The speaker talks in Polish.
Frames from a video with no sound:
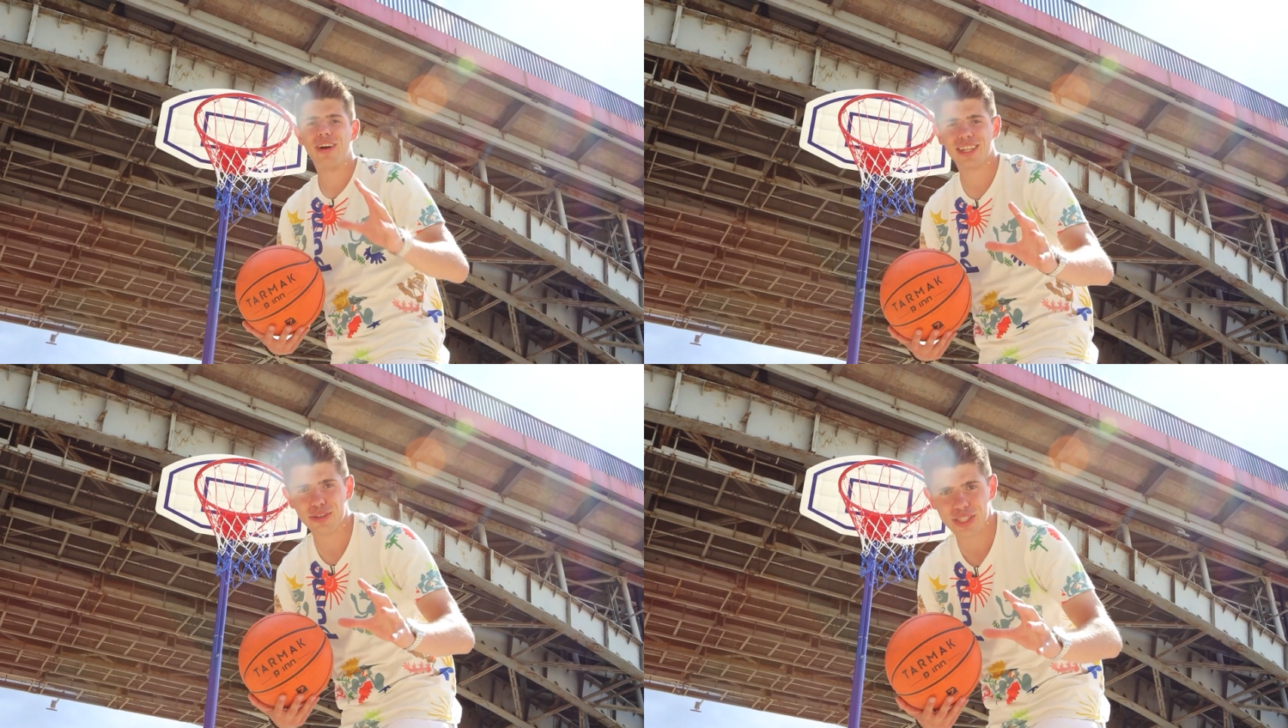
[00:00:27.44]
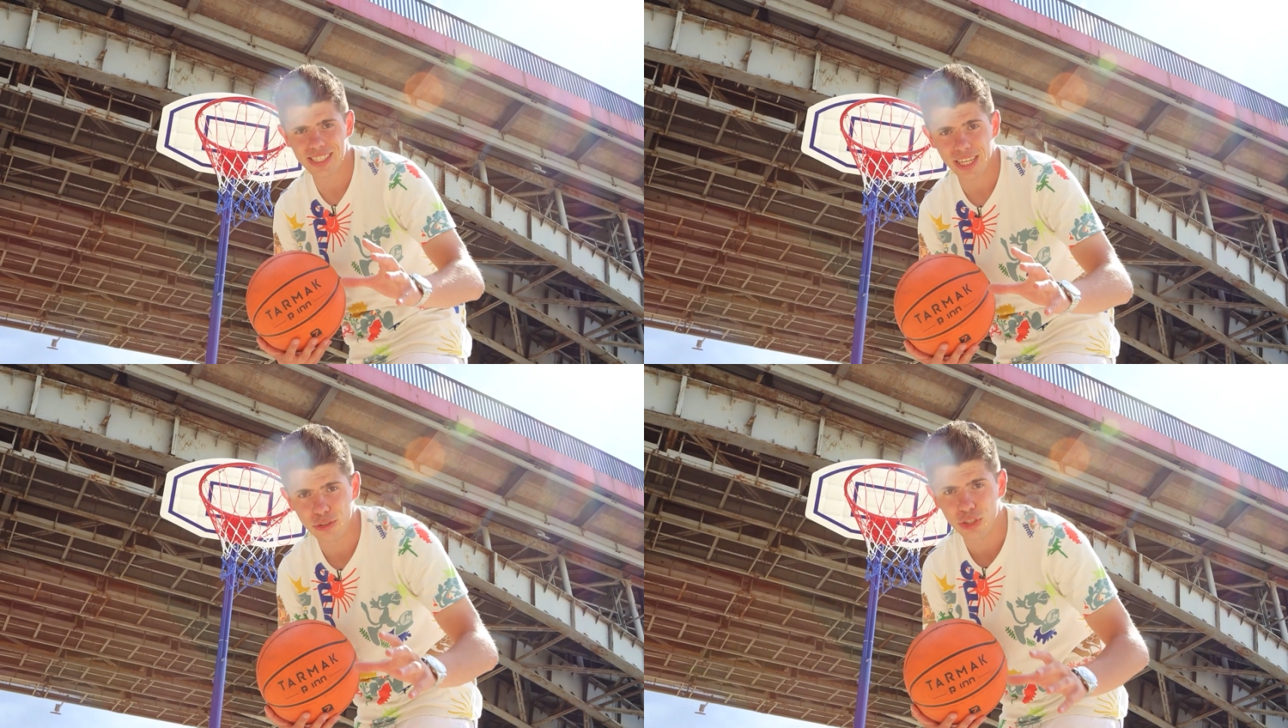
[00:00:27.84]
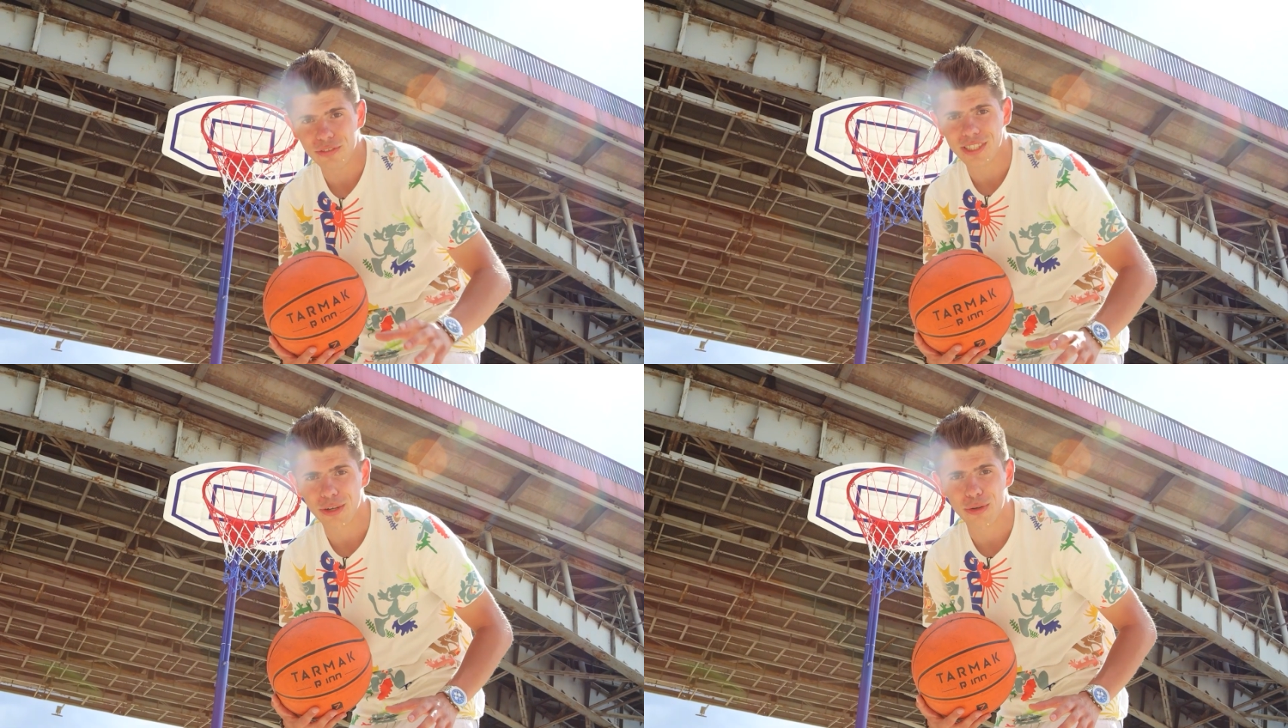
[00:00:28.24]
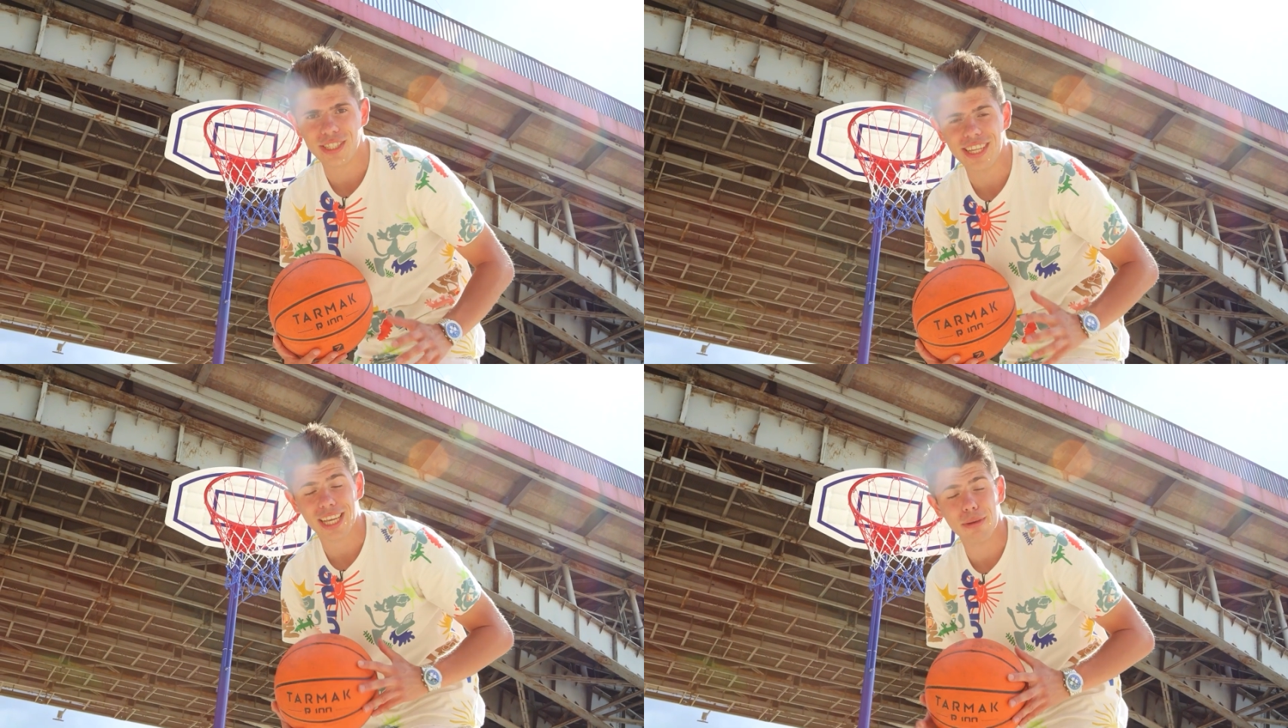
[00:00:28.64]
Warto zaznaczyć, że
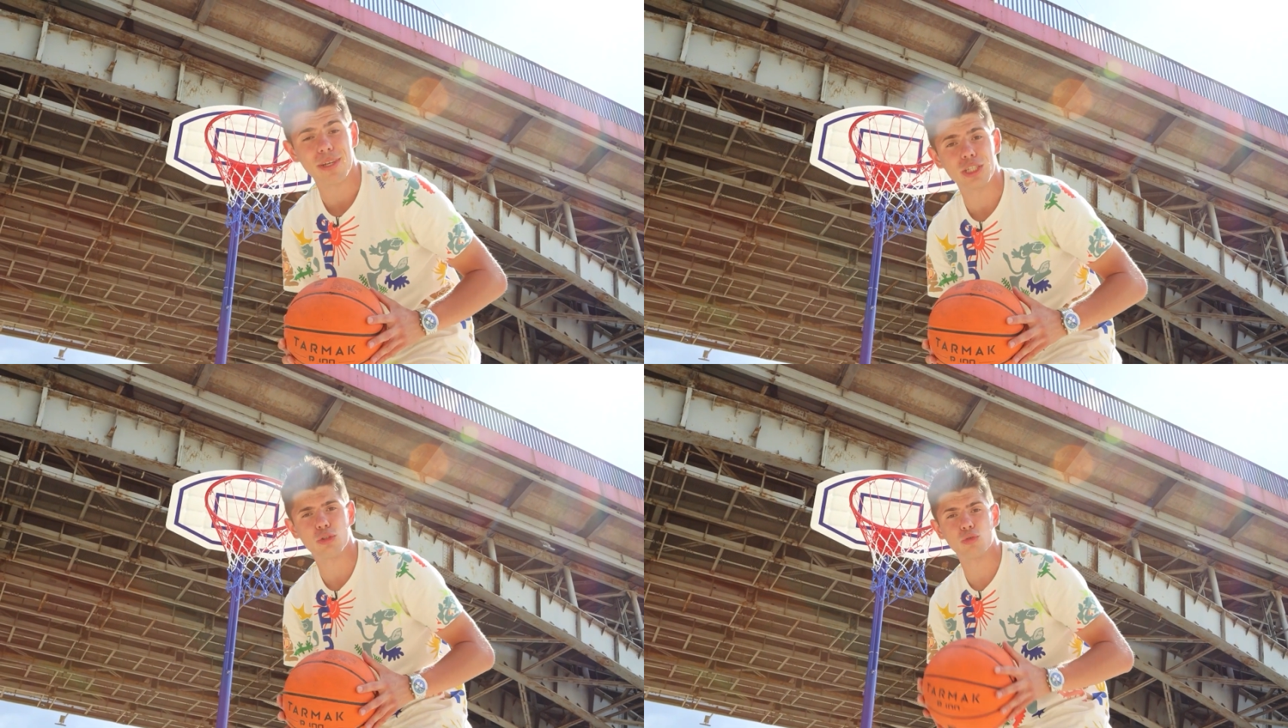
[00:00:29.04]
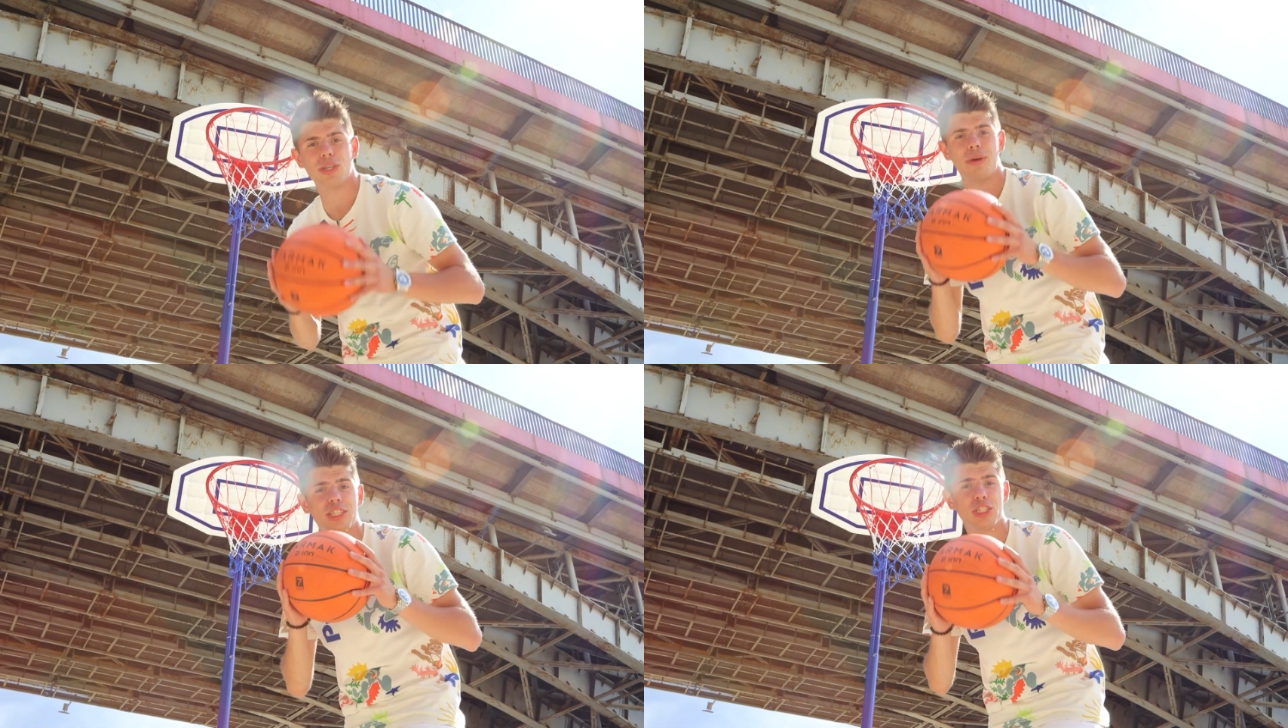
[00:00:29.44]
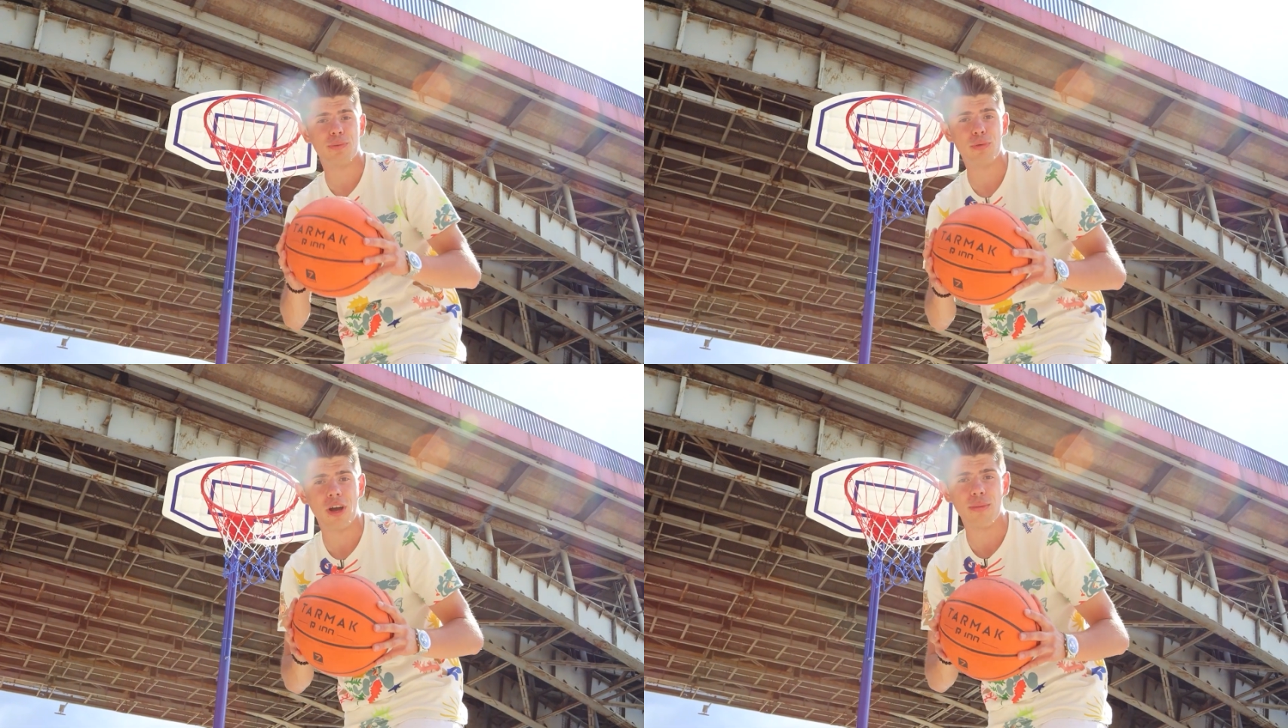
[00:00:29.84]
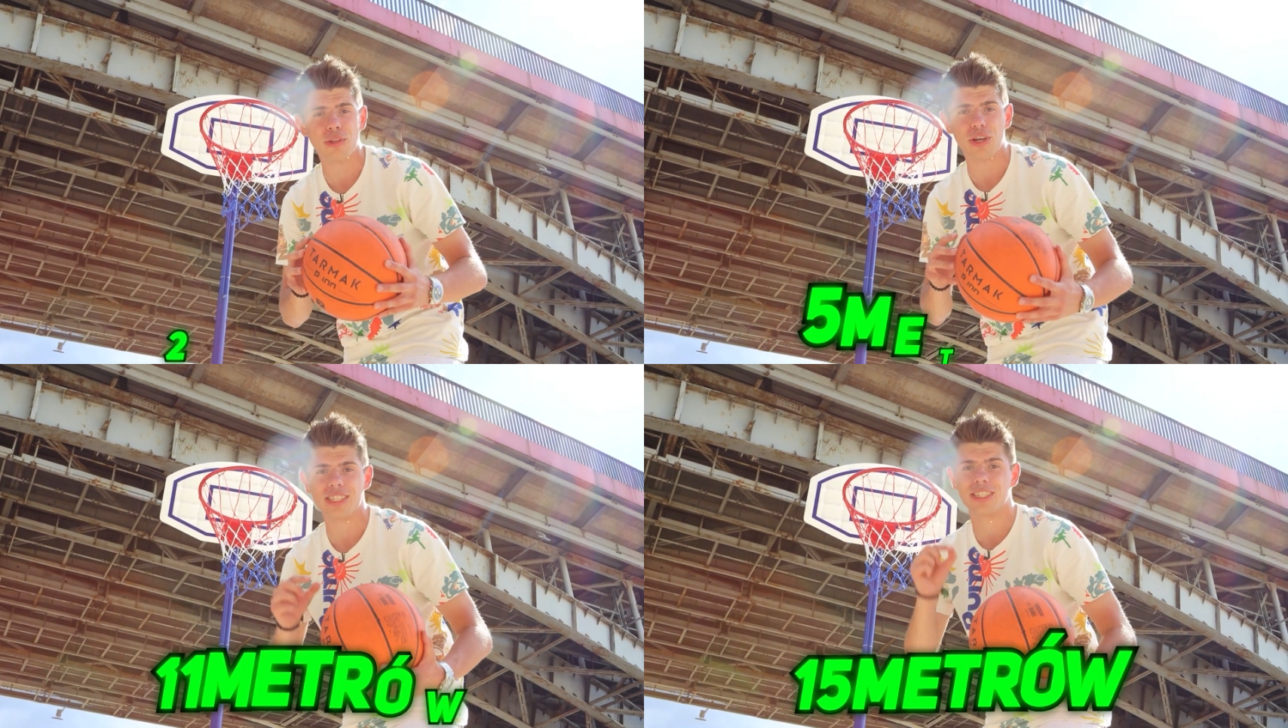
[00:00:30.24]
wysokość z jakiej będzie rzucał Haczyk
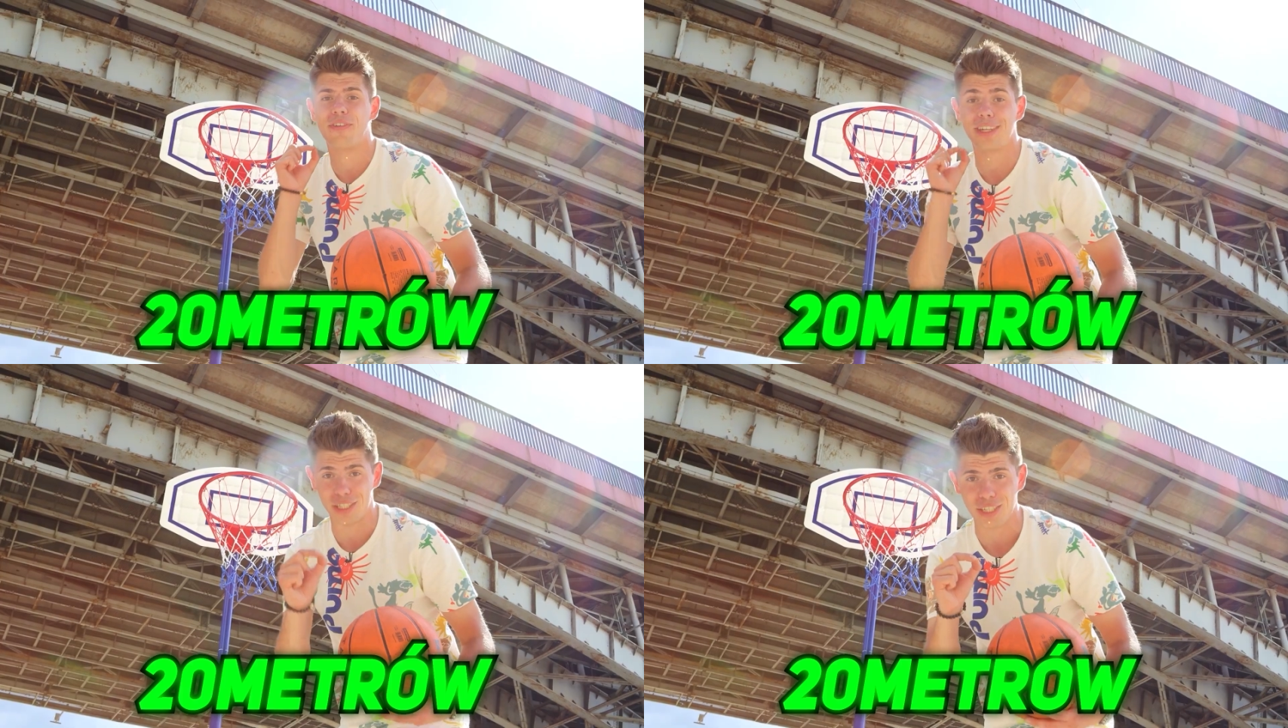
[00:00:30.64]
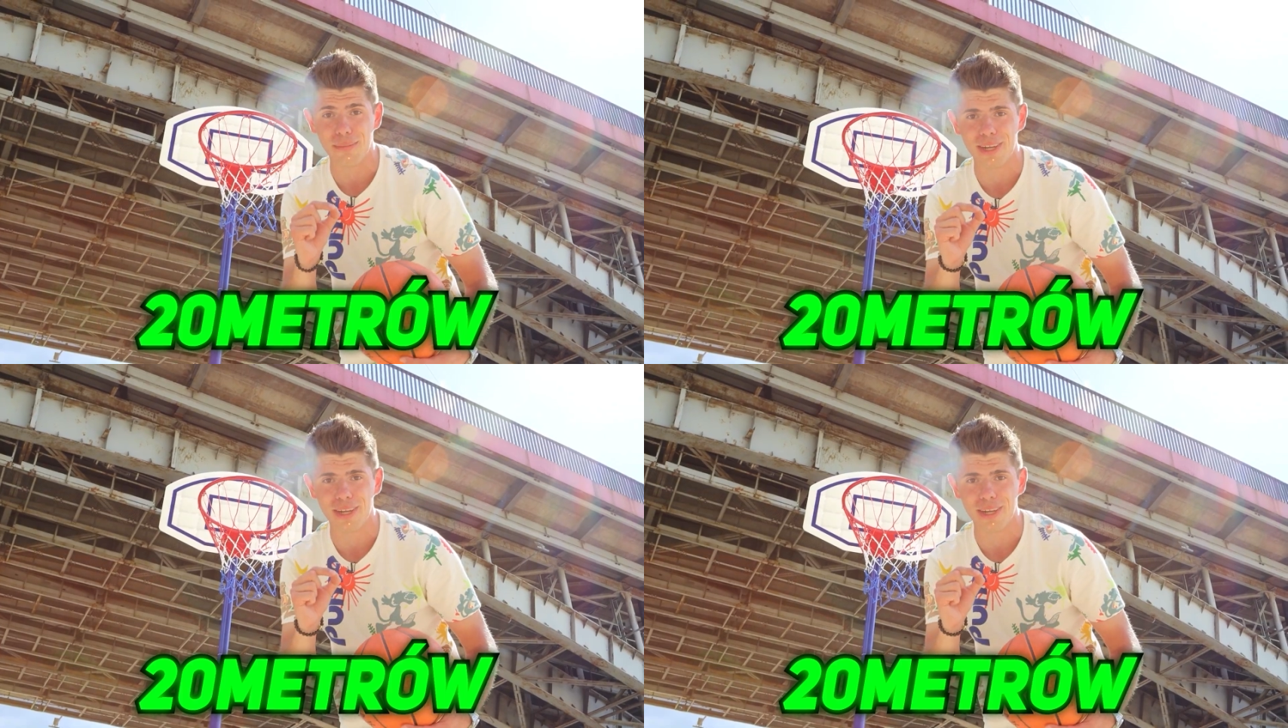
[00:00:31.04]
piłką to jest 20